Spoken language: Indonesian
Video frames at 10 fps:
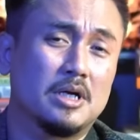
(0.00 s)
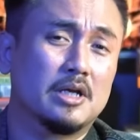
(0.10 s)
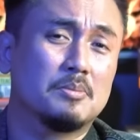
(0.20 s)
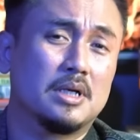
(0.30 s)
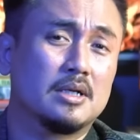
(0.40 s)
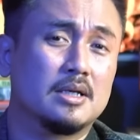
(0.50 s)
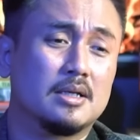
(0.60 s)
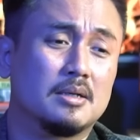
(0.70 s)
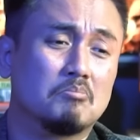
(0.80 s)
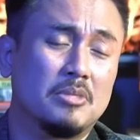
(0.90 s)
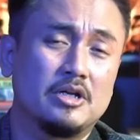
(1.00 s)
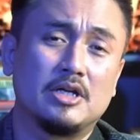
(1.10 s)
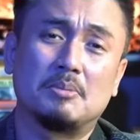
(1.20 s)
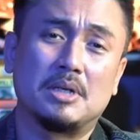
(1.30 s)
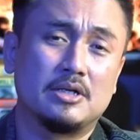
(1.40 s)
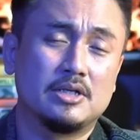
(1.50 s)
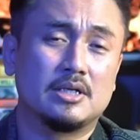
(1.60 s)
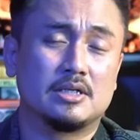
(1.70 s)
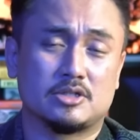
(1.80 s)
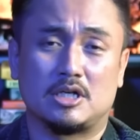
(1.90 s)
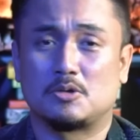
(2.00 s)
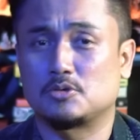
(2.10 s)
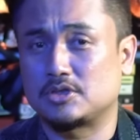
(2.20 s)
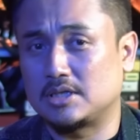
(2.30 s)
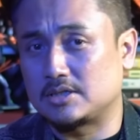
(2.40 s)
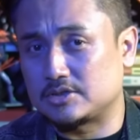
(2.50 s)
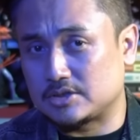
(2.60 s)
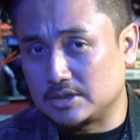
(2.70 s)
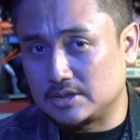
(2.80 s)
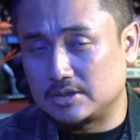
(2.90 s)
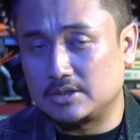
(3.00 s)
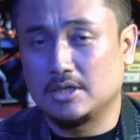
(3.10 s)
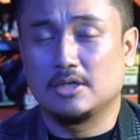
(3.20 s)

bagaimana media-media yang seharusnya di sini